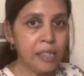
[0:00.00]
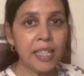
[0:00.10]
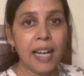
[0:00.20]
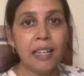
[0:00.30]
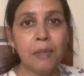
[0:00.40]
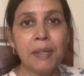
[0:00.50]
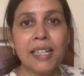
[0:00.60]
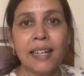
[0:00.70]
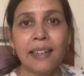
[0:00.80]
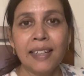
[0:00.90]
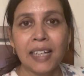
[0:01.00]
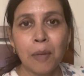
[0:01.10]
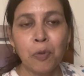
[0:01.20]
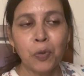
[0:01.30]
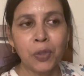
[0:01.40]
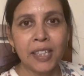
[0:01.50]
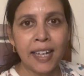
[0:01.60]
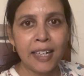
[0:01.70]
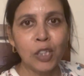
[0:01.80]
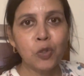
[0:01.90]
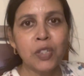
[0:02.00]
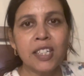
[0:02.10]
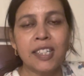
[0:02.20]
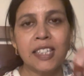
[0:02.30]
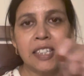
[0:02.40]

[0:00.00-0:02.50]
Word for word: छाली भी निकालने का आप लोग को दिखाए ना तो जिस